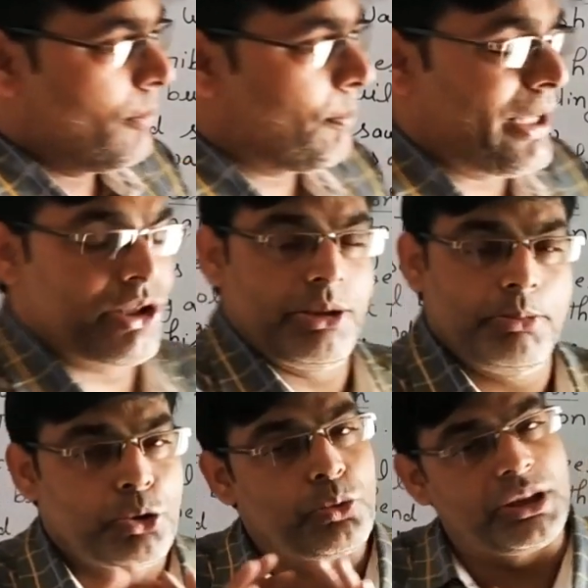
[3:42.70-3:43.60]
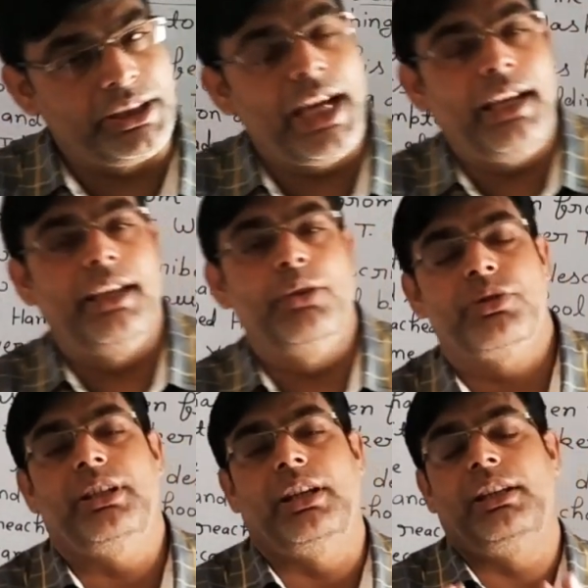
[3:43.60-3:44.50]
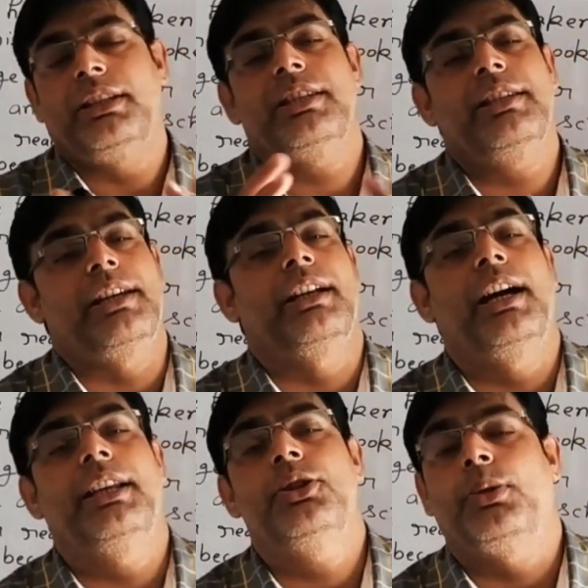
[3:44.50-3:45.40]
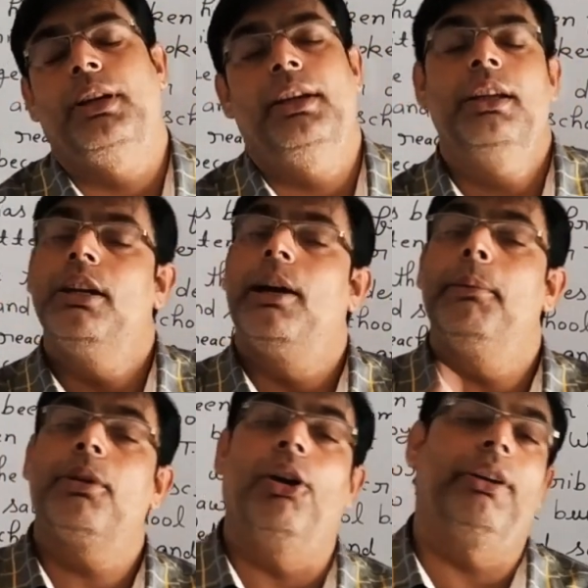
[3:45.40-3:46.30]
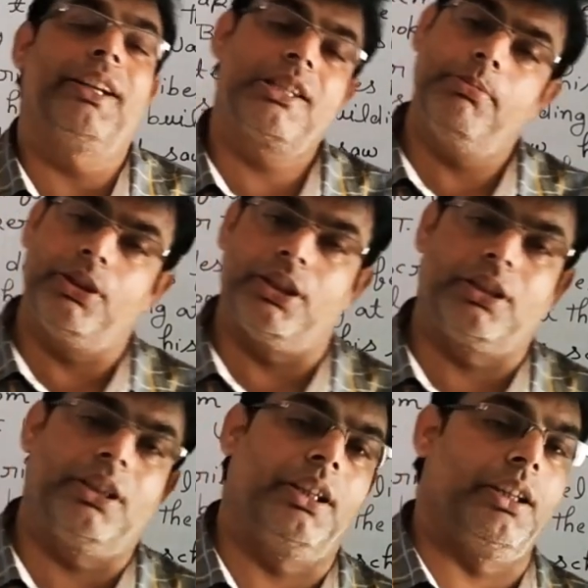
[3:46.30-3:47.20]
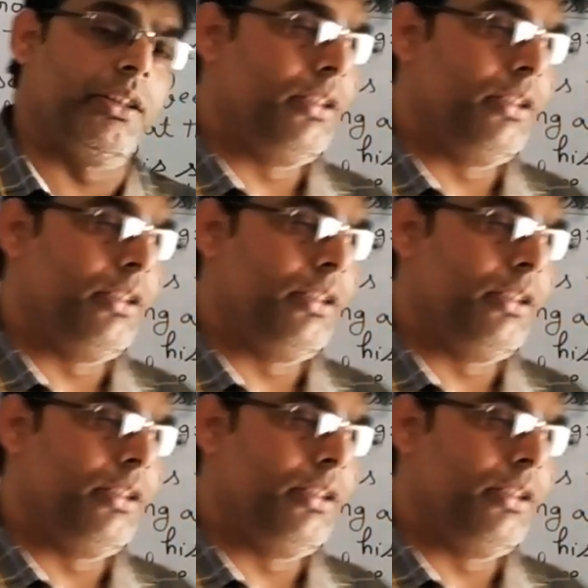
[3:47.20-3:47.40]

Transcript: पैसेज में जो दिया है उसकी हल्की से जानकारी जो है हम कॉन्टेक्स्ट में देते हैं